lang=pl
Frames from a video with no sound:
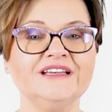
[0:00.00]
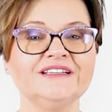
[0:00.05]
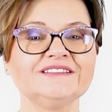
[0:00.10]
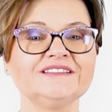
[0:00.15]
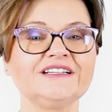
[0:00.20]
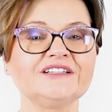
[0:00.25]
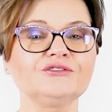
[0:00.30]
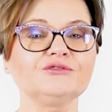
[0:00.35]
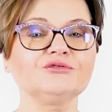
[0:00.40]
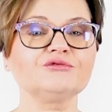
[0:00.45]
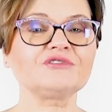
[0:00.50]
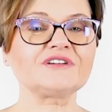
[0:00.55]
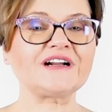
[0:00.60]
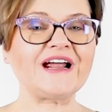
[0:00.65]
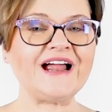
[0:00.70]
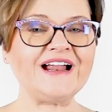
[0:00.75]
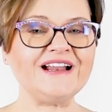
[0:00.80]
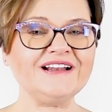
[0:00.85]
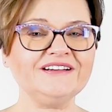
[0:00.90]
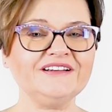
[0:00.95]

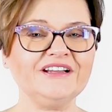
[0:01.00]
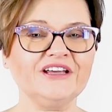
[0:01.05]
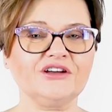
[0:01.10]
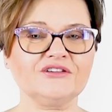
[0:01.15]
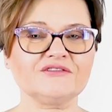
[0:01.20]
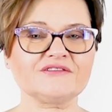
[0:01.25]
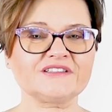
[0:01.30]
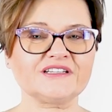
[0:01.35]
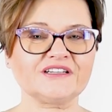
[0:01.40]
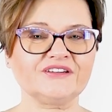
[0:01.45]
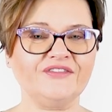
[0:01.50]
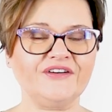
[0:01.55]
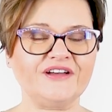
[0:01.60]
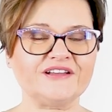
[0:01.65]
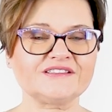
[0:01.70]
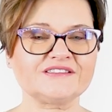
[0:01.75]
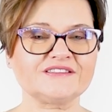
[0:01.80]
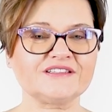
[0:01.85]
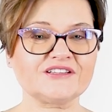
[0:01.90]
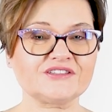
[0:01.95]
Naturalne
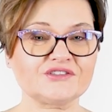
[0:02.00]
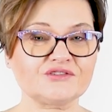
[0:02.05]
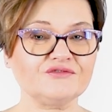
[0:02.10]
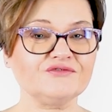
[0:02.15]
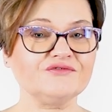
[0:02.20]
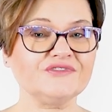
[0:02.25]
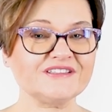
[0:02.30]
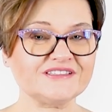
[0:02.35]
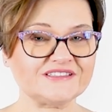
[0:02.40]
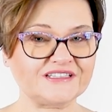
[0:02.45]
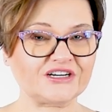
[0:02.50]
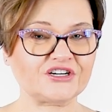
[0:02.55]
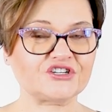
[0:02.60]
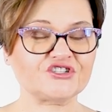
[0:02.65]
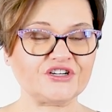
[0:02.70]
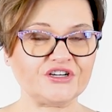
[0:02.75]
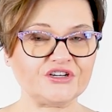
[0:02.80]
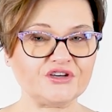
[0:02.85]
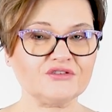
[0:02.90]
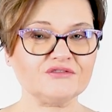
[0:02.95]
konsekwencje są
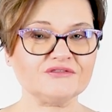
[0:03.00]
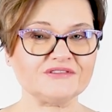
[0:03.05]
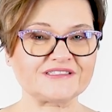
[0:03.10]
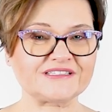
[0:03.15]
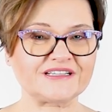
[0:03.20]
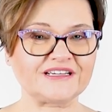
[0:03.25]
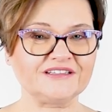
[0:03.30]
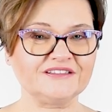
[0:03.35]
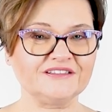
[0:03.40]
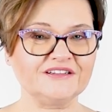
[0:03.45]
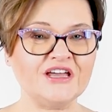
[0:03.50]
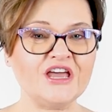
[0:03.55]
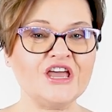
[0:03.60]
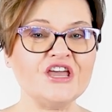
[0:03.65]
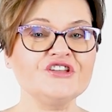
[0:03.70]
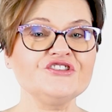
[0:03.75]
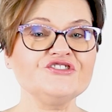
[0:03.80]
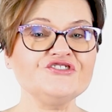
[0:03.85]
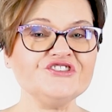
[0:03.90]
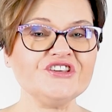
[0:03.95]
wystarczające.
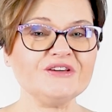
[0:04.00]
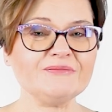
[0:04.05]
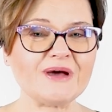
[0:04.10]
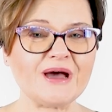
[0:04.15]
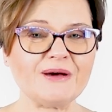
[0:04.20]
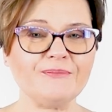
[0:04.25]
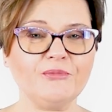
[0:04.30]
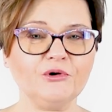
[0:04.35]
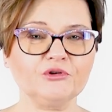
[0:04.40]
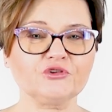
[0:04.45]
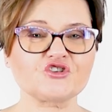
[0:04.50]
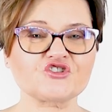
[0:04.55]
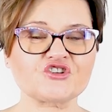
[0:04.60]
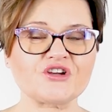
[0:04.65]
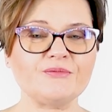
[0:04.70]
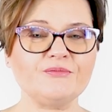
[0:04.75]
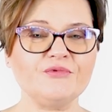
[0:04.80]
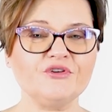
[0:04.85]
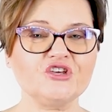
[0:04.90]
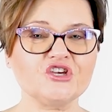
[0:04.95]
Nie ma
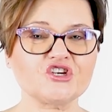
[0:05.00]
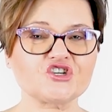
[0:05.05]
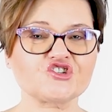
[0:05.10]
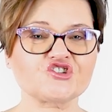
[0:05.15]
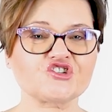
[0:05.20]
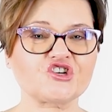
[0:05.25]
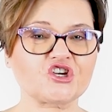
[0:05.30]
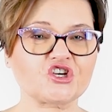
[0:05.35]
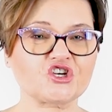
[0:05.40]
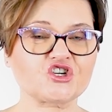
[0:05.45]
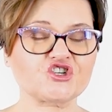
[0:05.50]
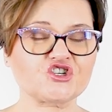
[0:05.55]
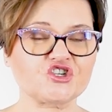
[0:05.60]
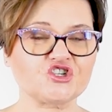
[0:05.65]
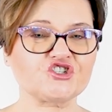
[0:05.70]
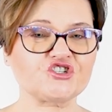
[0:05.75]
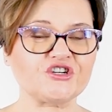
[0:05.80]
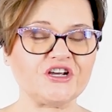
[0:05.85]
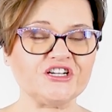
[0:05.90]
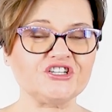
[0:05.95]
potrzeby jeszcze
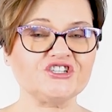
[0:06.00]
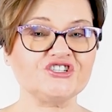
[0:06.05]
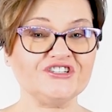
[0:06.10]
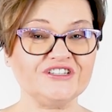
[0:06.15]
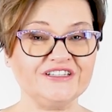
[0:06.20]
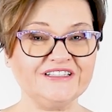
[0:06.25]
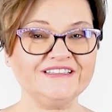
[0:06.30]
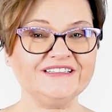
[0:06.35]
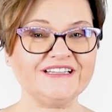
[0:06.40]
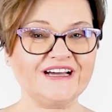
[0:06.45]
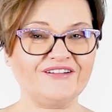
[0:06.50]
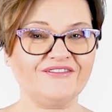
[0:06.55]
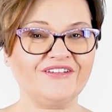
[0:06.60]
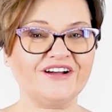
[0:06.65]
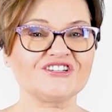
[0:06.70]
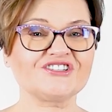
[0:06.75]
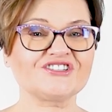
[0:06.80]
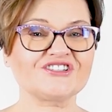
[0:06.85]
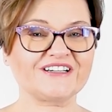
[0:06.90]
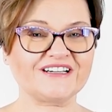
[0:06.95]
krzyczeć i
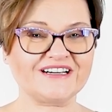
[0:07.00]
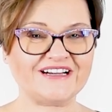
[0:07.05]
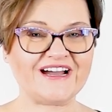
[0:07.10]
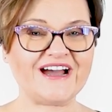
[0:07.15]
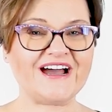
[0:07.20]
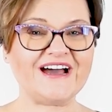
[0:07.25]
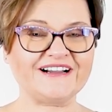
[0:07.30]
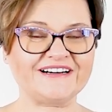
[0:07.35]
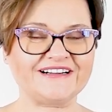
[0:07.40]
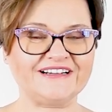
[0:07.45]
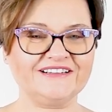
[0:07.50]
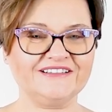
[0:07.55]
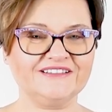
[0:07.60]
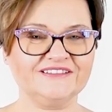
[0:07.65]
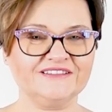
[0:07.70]
dawać karę.